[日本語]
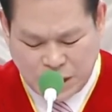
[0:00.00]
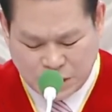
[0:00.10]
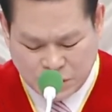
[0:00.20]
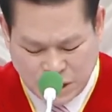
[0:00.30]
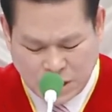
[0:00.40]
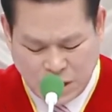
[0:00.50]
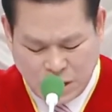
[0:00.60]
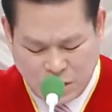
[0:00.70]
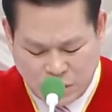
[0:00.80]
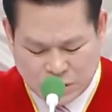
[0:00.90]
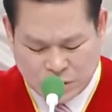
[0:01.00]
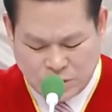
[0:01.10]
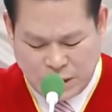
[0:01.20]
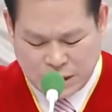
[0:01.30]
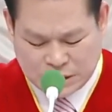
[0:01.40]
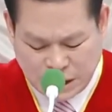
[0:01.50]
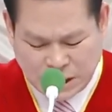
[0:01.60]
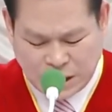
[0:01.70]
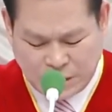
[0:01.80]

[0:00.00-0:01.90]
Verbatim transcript: イエス・キリストの皆によって命じ